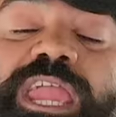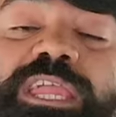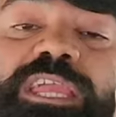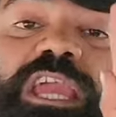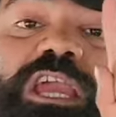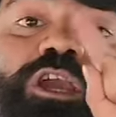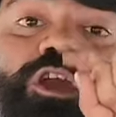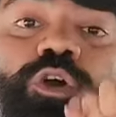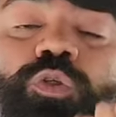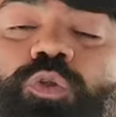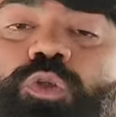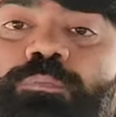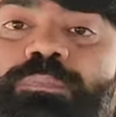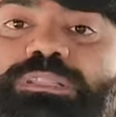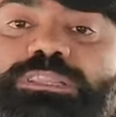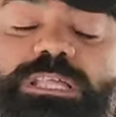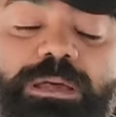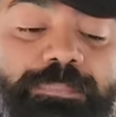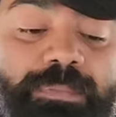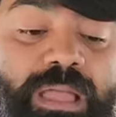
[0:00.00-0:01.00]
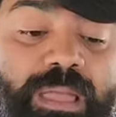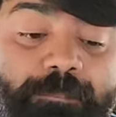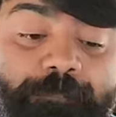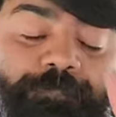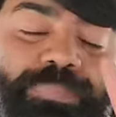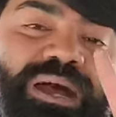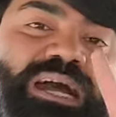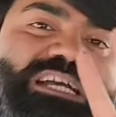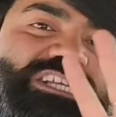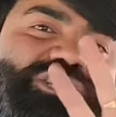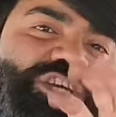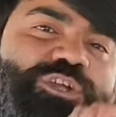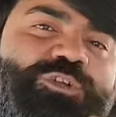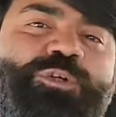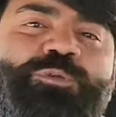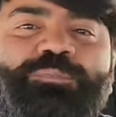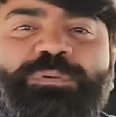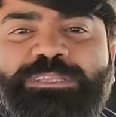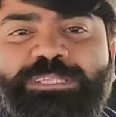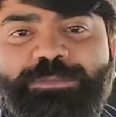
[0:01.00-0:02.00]
एक एक करोड़ मतलब पांच
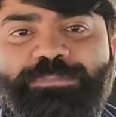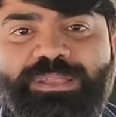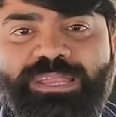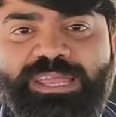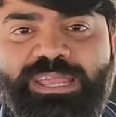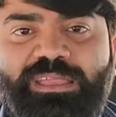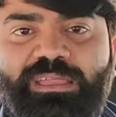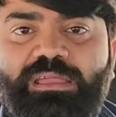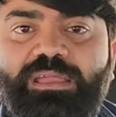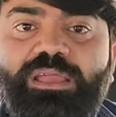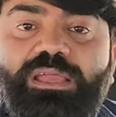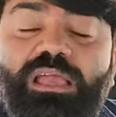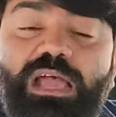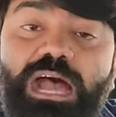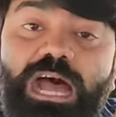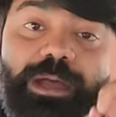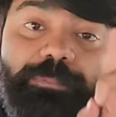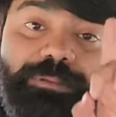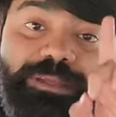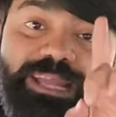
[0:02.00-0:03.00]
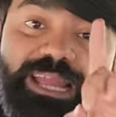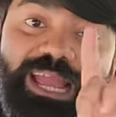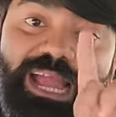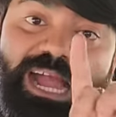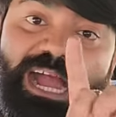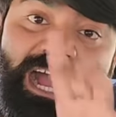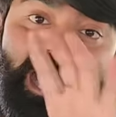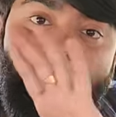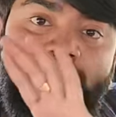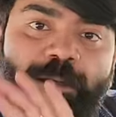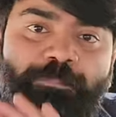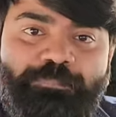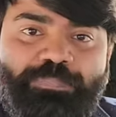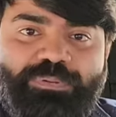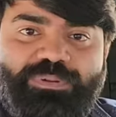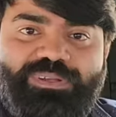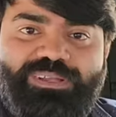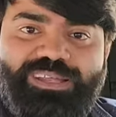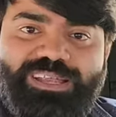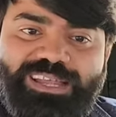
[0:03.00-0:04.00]
करोड़पति बनेंगे अब ये
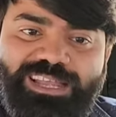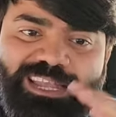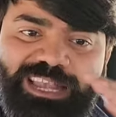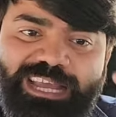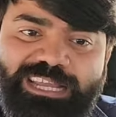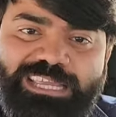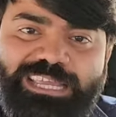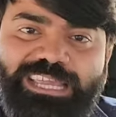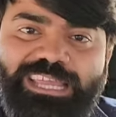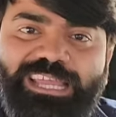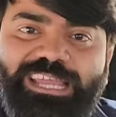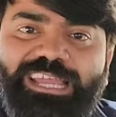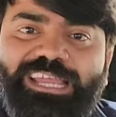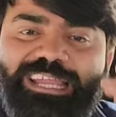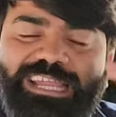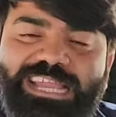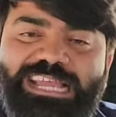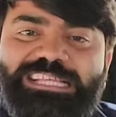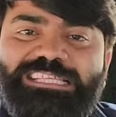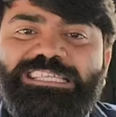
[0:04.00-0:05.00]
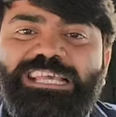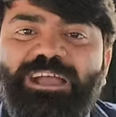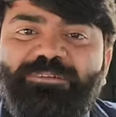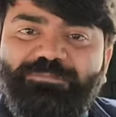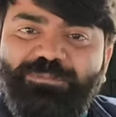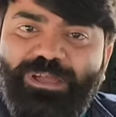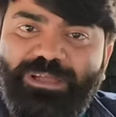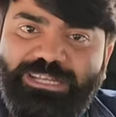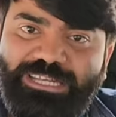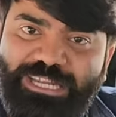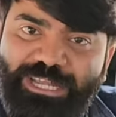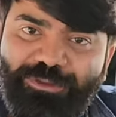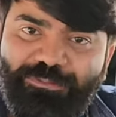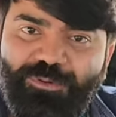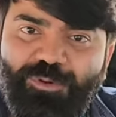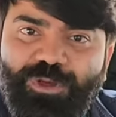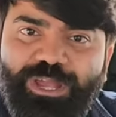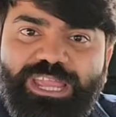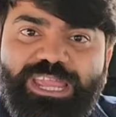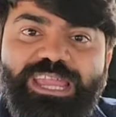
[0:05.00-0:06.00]
आप लकी हैं कैसे आपका टीम
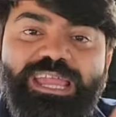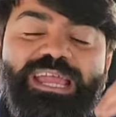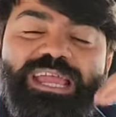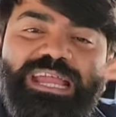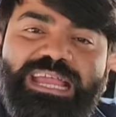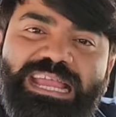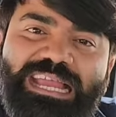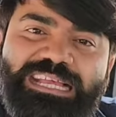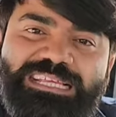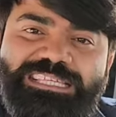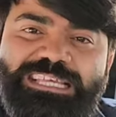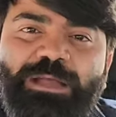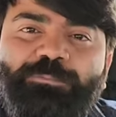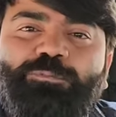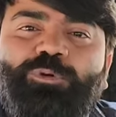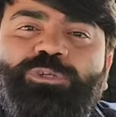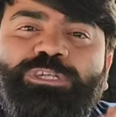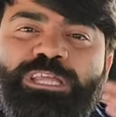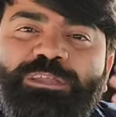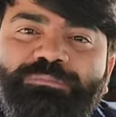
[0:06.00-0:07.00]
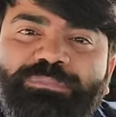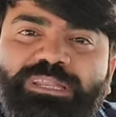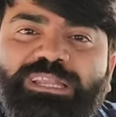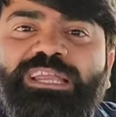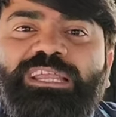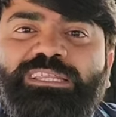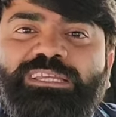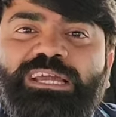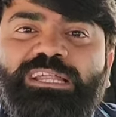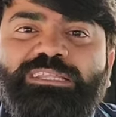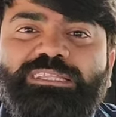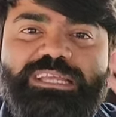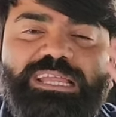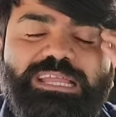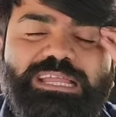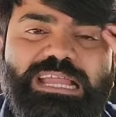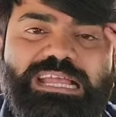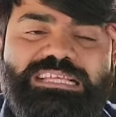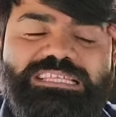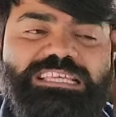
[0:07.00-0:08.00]
होगी कैसे आपको टीम क्रिएट करनी
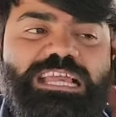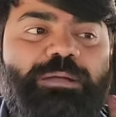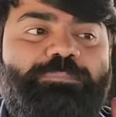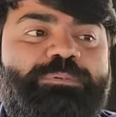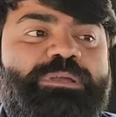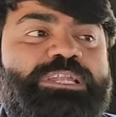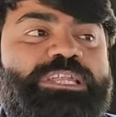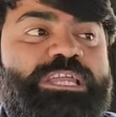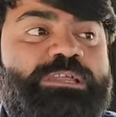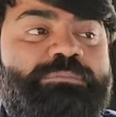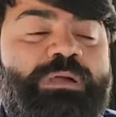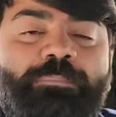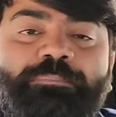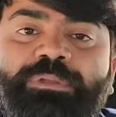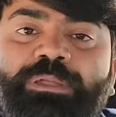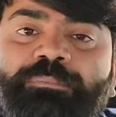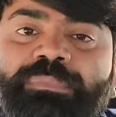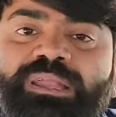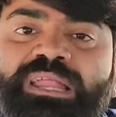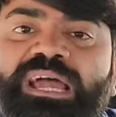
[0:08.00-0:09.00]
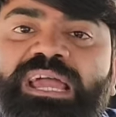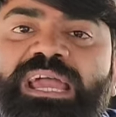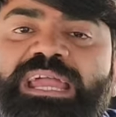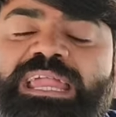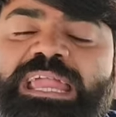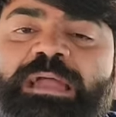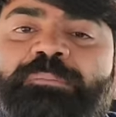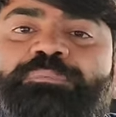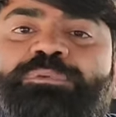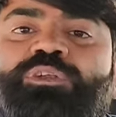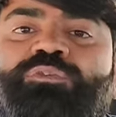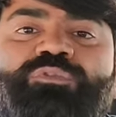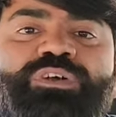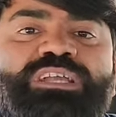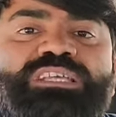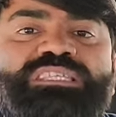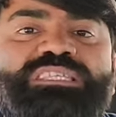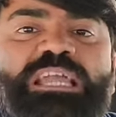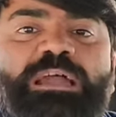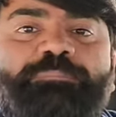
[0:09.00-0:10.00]
है कैसे आपकी टीम आपने बनाया कैप्टन
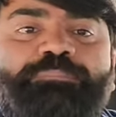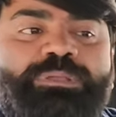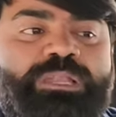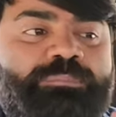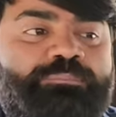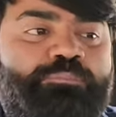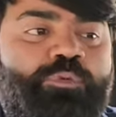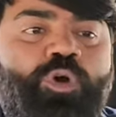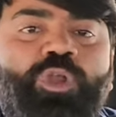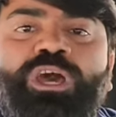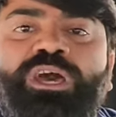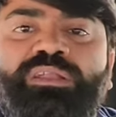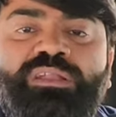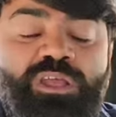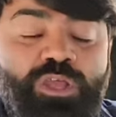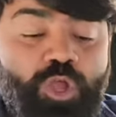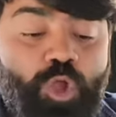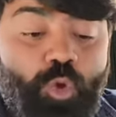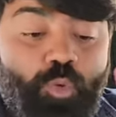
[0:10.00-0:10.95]
वाइस कैप्टन बॉलर